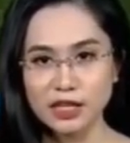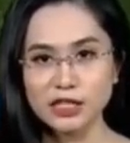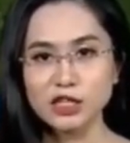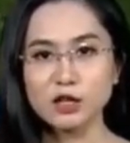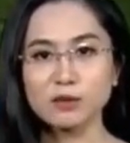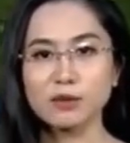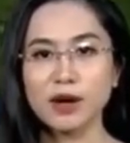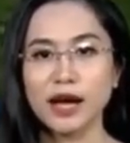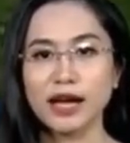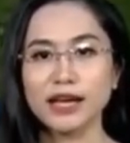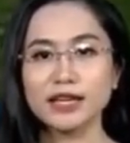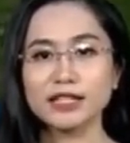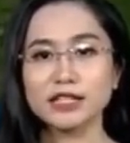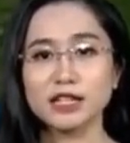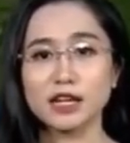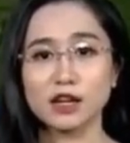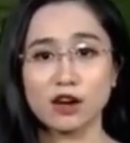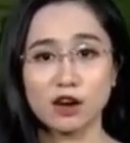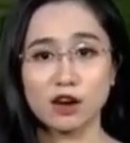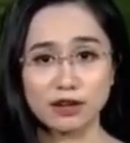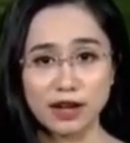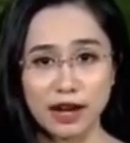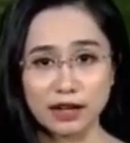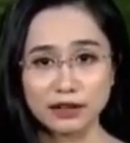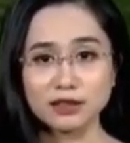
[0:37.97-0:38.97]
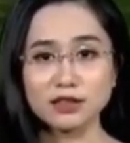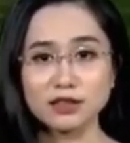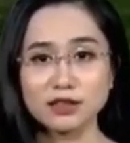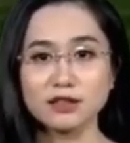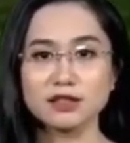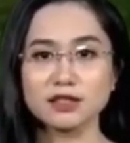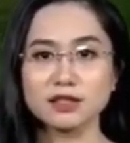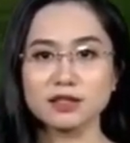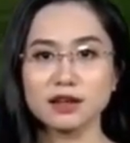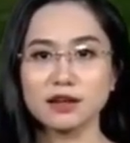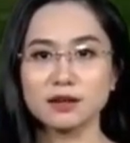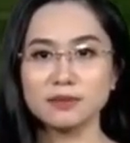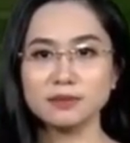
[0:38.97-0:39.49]
Trong ngày trời có nắng từ
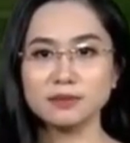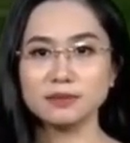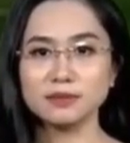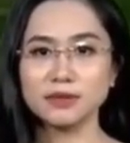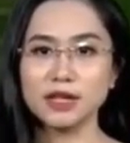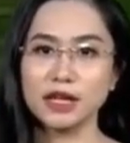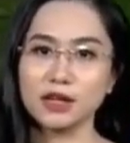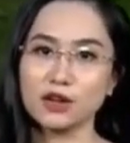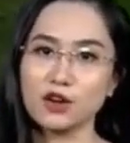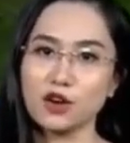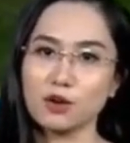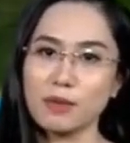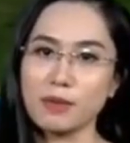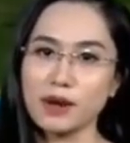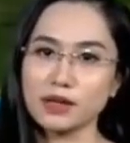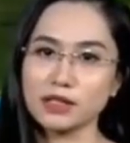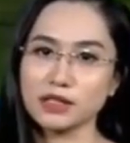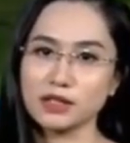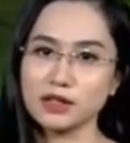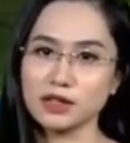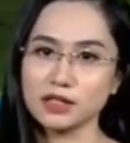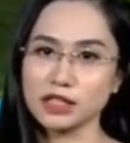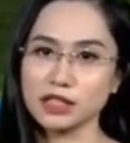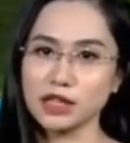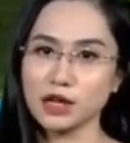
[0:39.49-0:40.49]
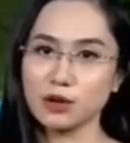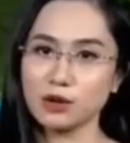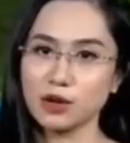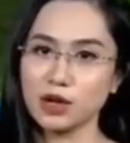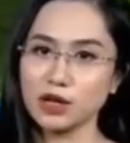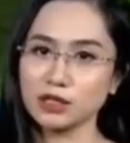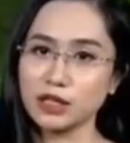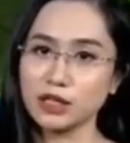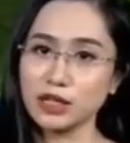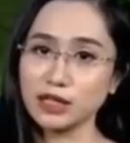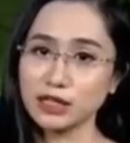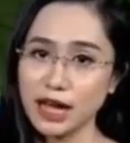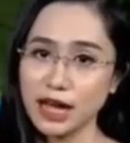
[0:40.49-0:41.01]
sớm, nhiệt độ trưa chiều
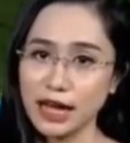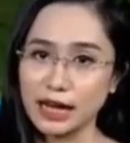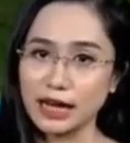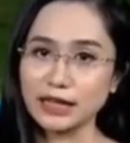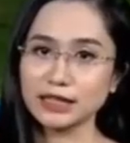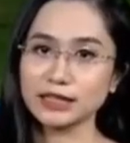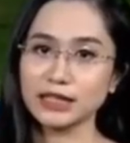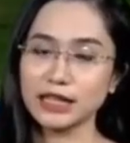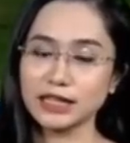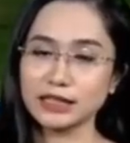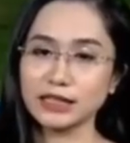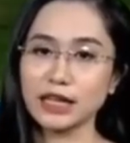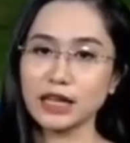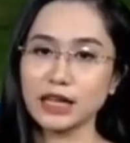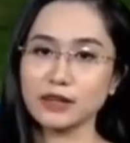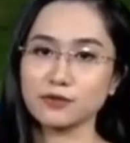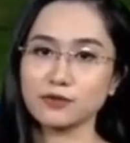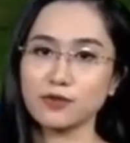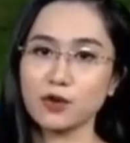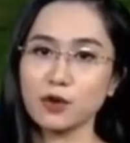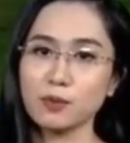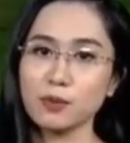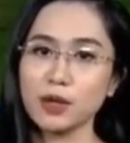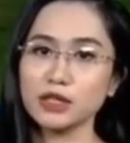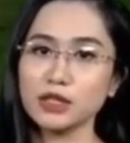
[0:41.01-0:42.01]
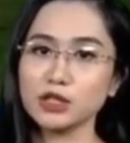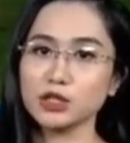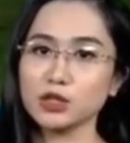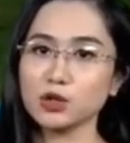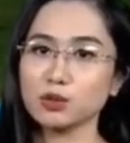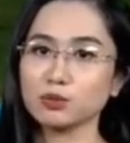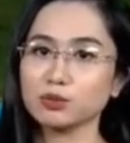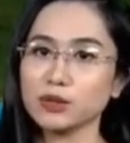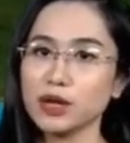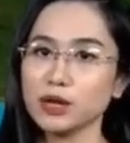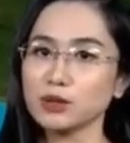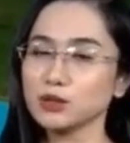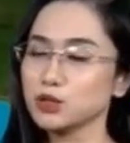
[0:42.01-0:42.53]
ở tất cả các tỉnh, thành phố miền
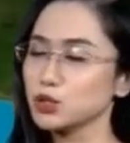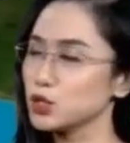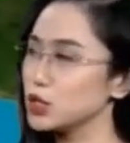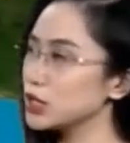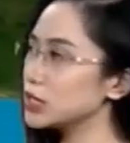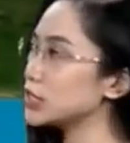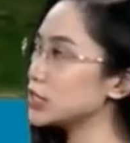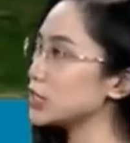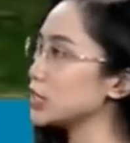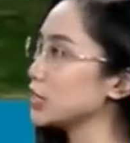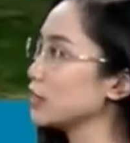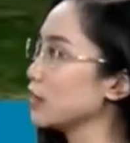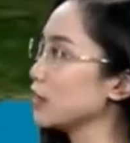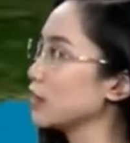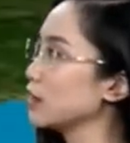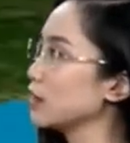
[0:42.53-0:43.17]
Trung đều duy trì